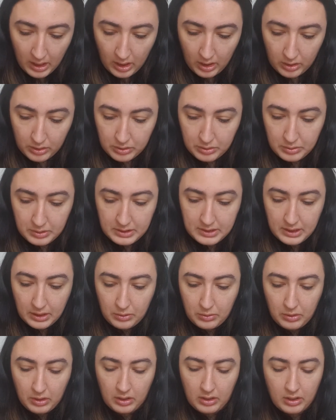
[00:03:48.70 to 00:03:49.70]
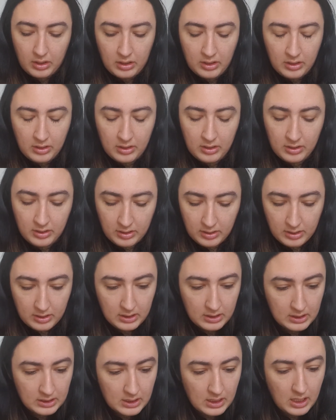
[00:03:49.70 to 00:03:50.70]
Ensuite, il y a quoi là
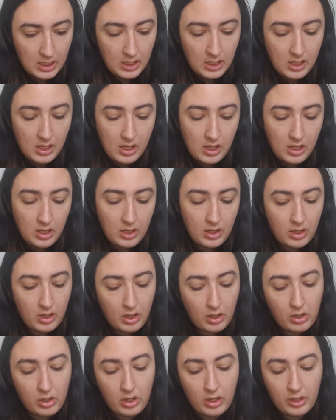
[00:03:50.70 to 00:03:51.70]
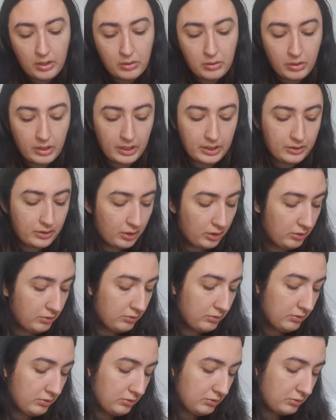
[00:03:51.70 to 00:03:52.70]
Encore un correcteur.
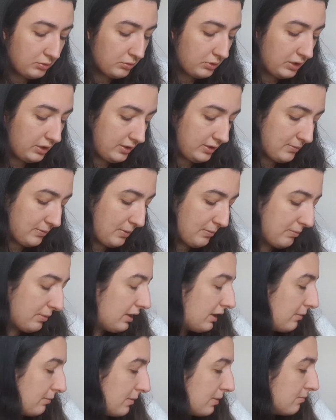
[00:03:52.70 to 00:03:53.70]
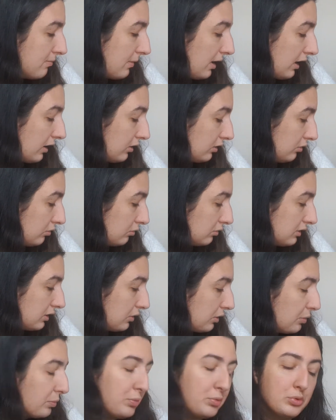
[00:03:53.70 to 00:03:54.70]
Vous voyez, c'est même pas la même marque. Donc ça
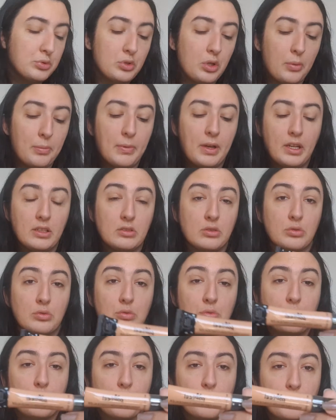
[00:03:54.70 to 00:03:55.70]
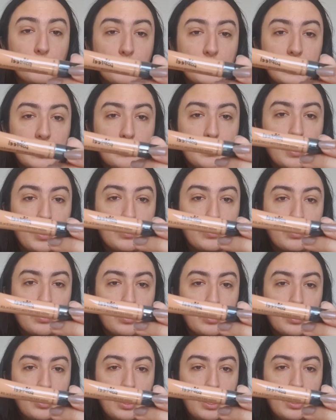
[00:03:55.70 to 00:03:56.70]
doit être plusieurs marques dans une trousse, je sais pas. Donc
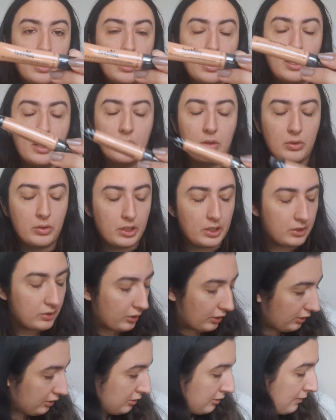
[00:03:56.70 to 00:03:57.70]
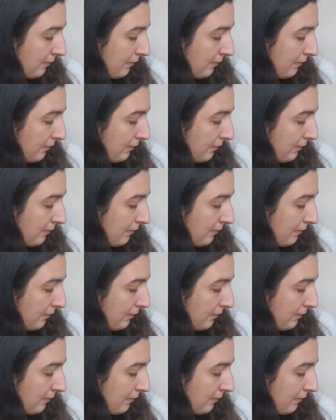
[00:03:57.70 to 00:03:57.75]
euh, un correcteur.